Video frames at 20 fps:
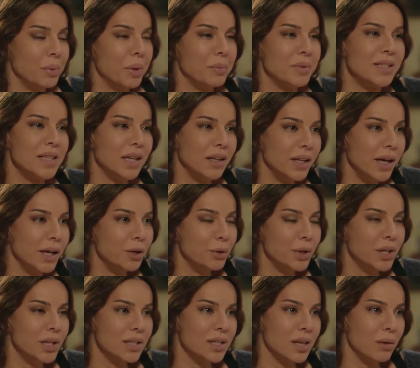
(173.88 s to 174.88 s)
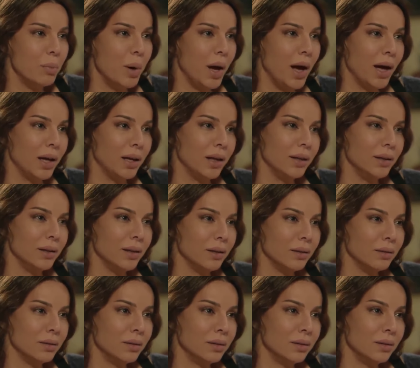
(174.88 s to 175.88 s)
ببقى مستنيه انه يجي يصبح عليا
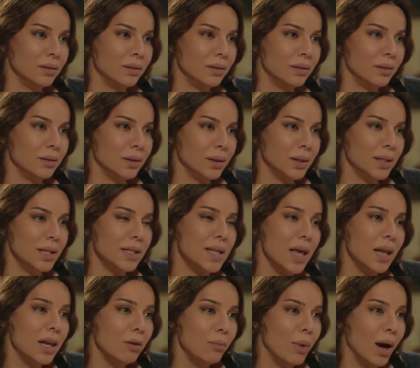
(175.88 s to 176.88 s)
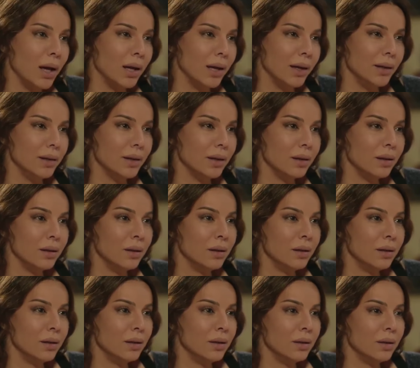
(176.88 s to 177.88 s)
يسلم عليا
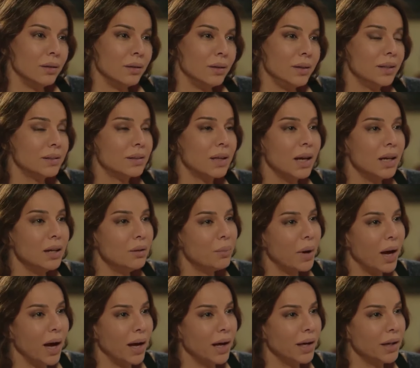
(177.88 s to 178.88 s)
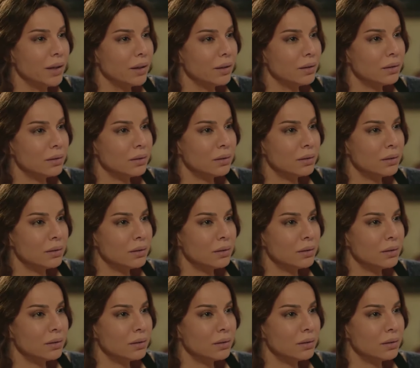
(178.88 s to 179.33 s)
يتكلم معايا